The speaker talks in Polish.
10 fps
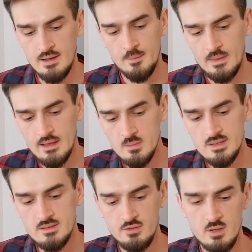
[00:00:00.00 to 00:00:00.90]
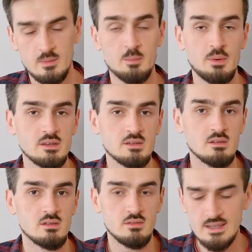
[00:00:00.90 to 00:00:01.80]
natomiast w firmach
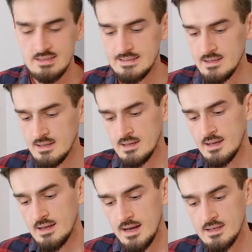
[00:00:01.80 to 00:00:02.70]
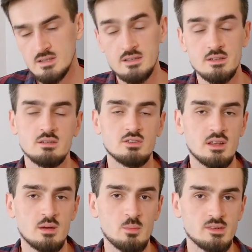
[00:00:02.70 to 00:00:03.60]
50-200 a
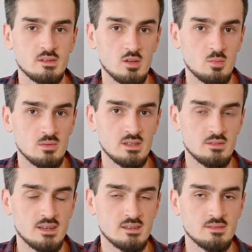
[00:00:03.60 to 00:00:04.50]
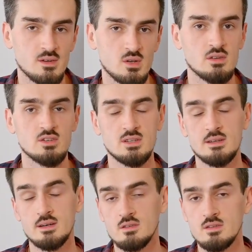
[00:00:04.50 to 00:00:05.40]
64% odpowiedzi wskazywało na to, że
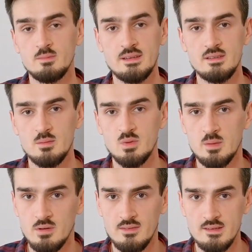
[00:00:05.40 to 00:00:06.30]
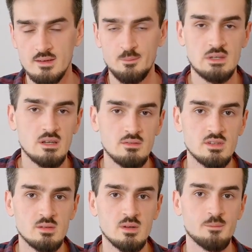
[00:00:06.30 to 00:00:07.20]
te retrospekcje się przeprowadza. Czyli
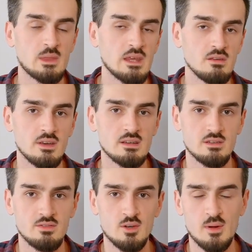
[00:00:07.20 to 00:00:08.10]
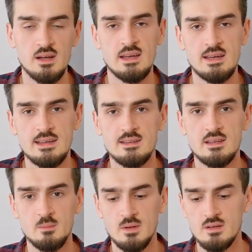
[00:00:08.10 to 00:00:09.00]
widzimy, im większa firma,
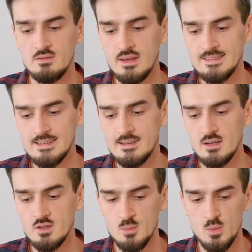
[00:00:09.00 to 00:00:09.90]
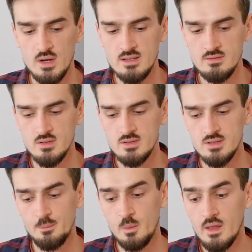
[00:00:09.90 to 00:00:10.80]
tym więcej tego typu
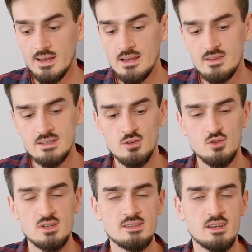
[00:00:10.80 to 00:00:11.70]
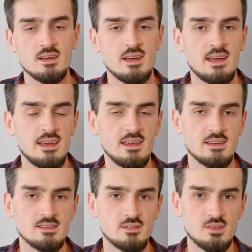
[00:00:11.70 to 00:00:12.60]
aktywności. No a największa różnica
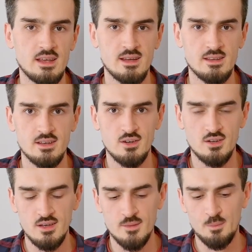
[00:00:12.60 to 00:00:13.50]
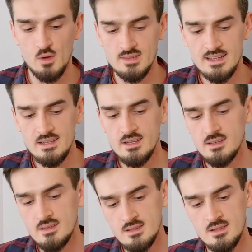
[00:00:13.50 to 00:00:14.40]
jest w tej kategorii
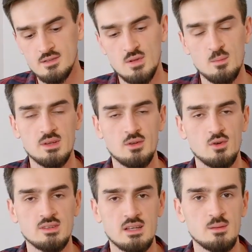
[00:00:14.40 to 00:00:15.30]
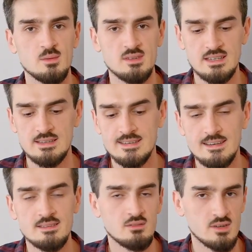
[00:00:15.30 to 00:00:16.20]
ostatniej, czy też w tym pytaniu ostatnim, to znaczy
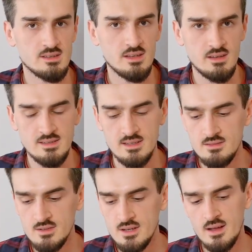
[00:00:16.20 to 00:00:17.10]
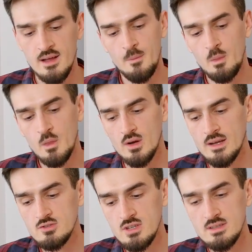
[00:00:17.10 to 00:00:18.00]
czas na własne inicjatywy.
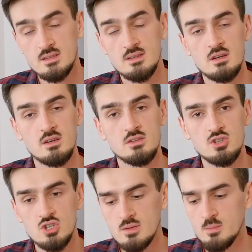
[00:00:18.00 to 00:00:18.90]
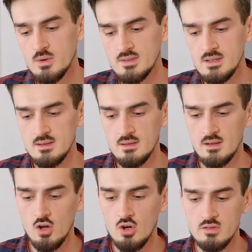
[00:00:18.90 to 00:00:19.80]
Okazuje się, że tylko 3%
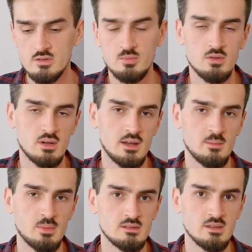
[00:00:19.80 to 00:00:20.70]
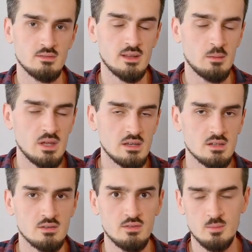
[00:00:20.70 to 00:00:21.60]
osób, które pracuje w
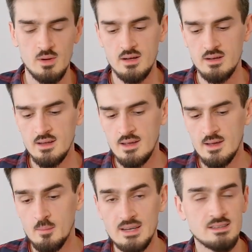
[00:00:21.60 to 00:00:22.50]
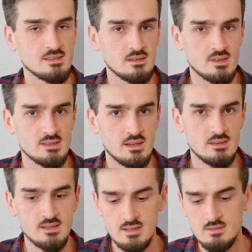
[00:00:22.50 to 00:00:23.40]
najmniejszych firmach, ma czas na własne
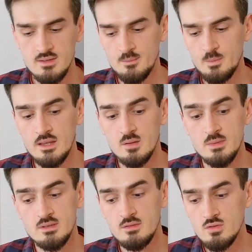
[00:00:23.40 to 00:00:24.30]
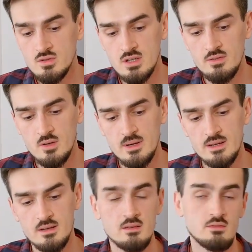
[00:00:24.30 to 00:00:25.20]
inicjatywy, natomiast w dużych firmach,
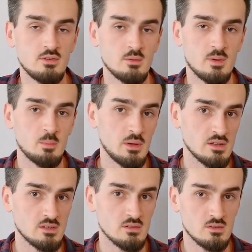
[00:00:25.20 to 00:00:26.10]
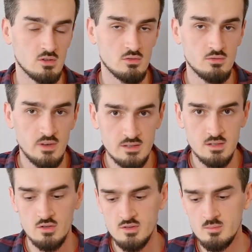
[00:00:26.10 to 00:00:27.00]
w firmach 50 do
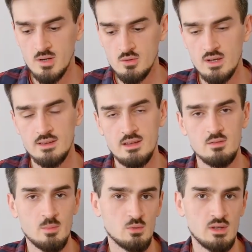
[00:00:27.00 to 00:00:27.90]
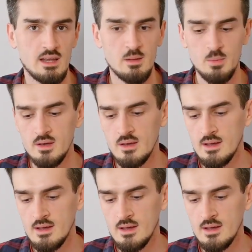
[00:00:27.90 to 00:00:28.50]
200 osób, bo akurat te wypadły najlepiej,